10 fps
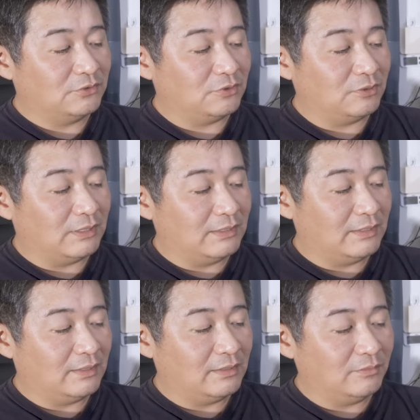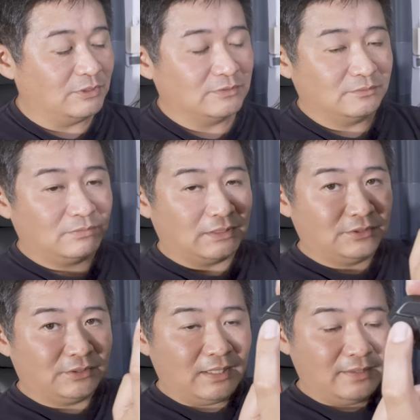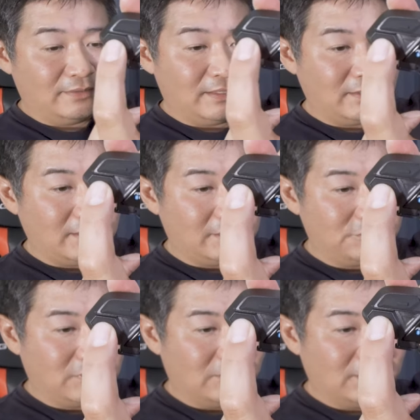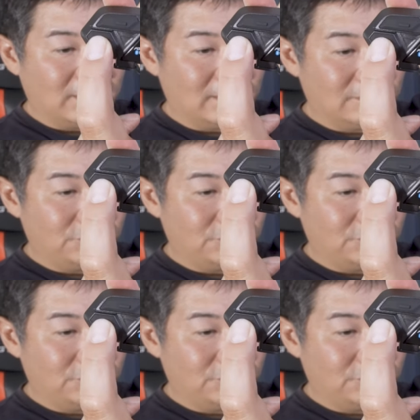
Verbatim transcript: ちょっと一回電源切ります。まあ電源切るのはまた